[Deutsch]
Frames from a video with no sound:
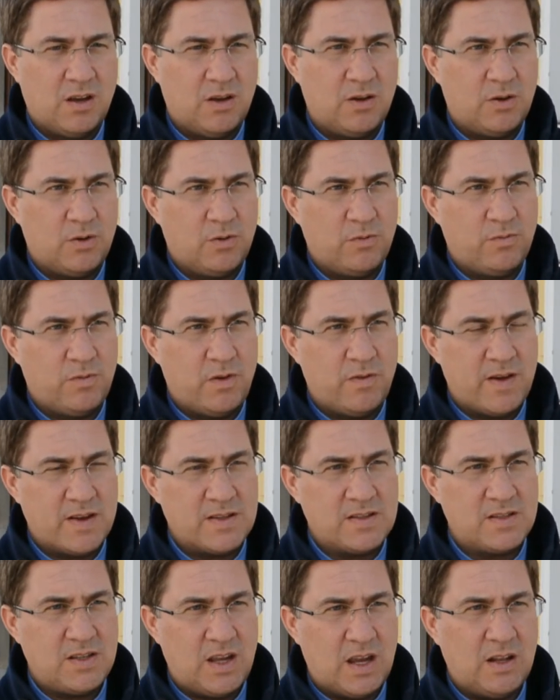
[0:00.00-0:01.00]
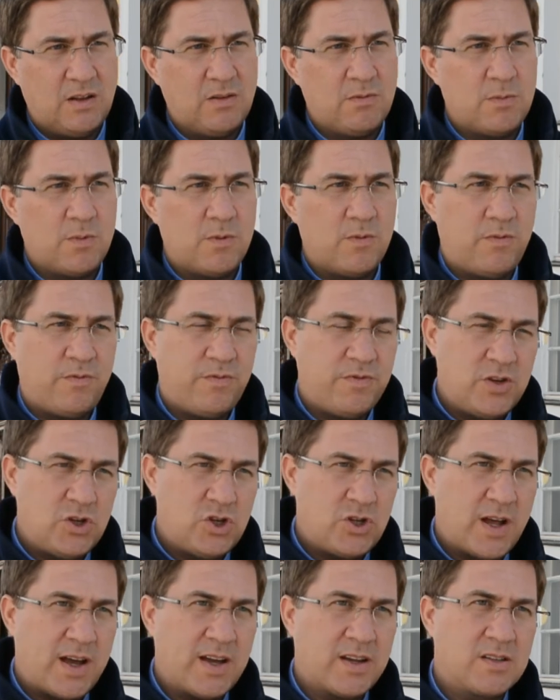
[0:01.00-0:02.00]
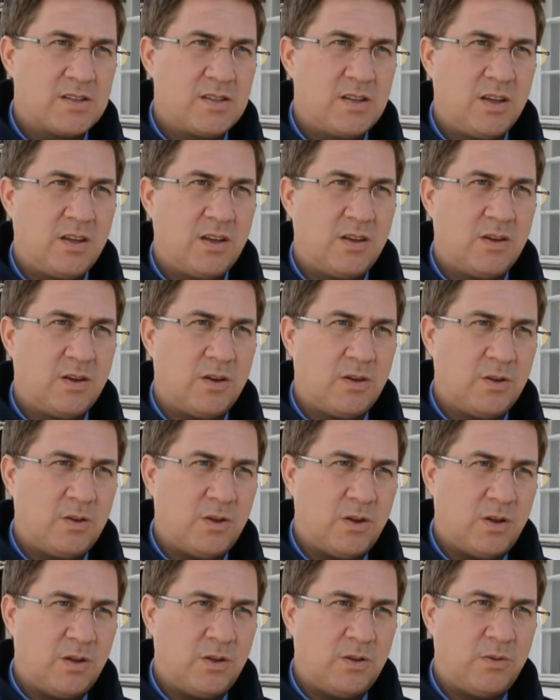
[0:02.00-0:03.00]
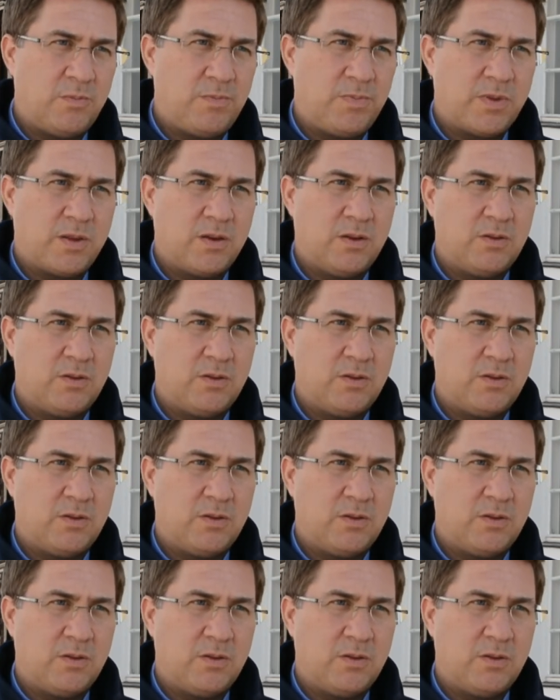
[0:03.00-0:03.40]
Äh, wir werden sehen, wie stark sich dann